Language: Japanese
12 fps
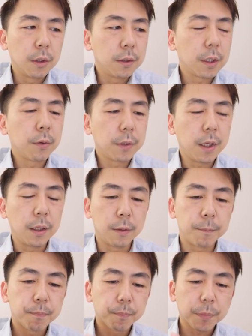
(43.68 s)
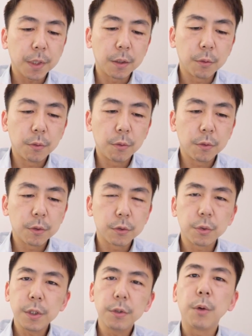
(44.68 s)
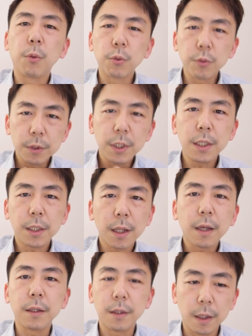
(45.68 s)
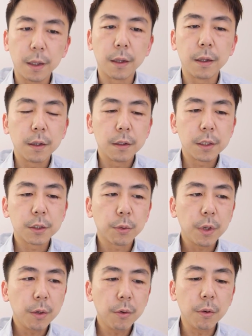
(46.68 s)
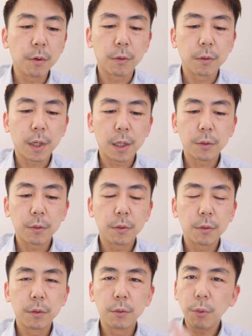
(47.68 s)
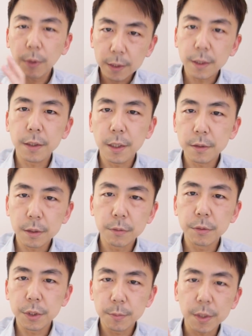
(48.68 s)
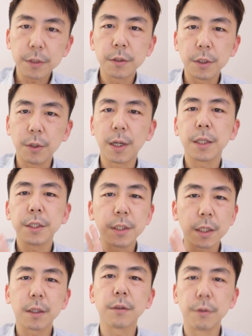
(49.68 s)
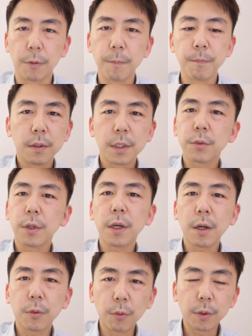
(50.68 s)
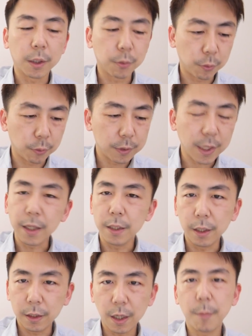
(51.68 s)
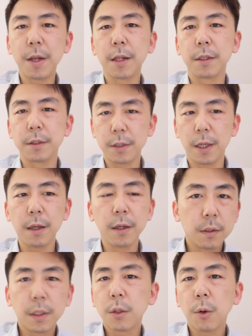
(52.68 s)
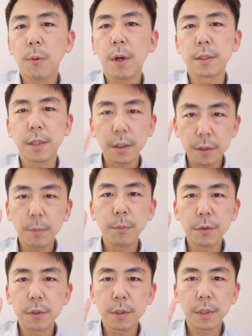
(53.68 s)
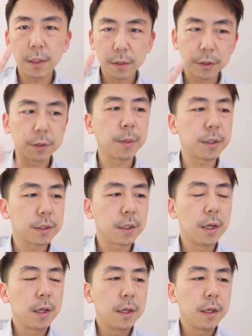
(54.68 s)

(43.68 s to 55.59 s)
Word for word: なのであのそれぞれ送っていただいてでそれをあの動画で添削しますっていう話になったんですよでそれが今回この第1回目なんですねで今日は3人分添削します